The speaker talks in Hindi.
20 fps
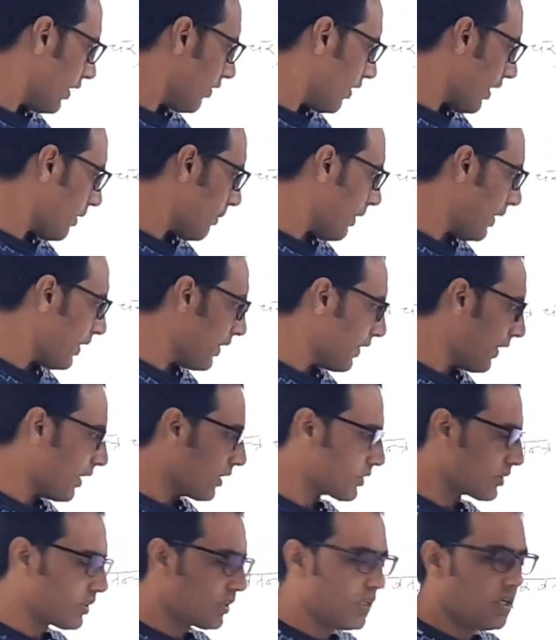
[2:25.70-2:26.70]
डी वाई बाई डी
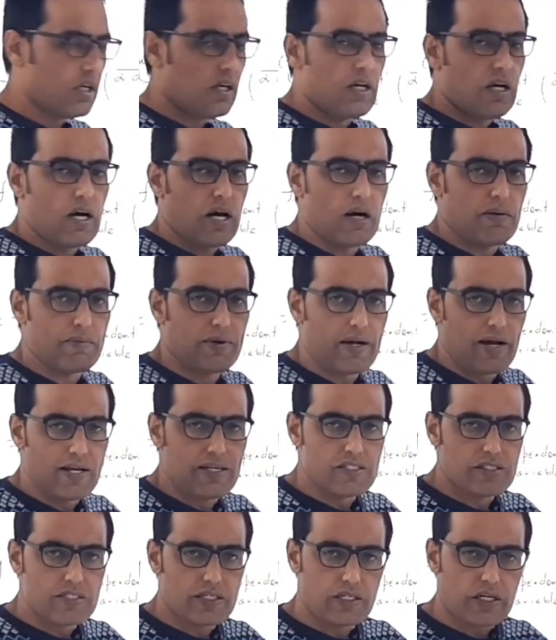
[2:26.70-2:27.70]
एक्स हमें
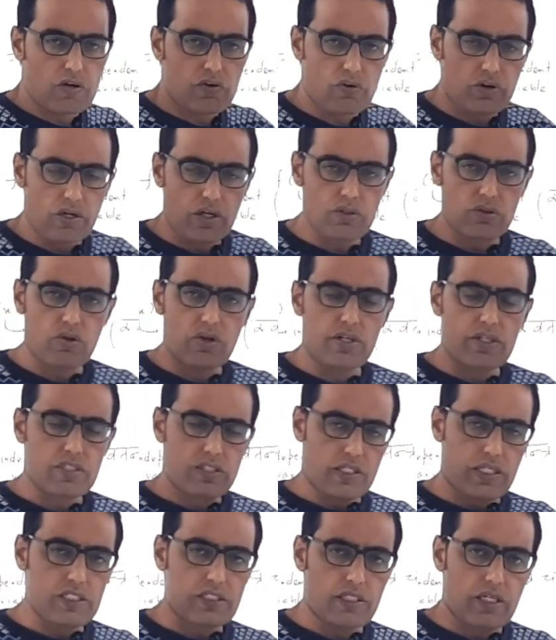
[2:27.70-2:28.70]
आंशिक अवकलन को
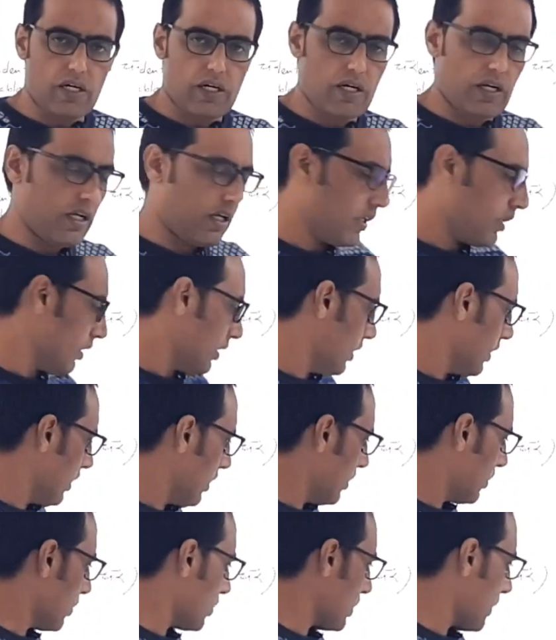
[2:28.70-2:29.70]
डिस्कस करना है
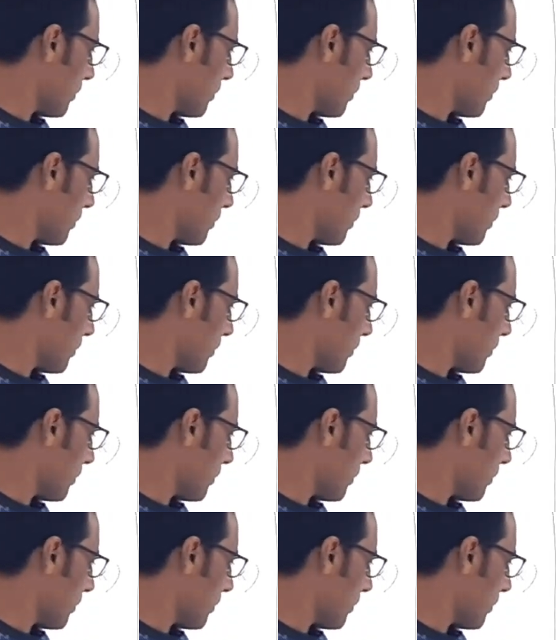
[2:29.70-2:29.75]
तो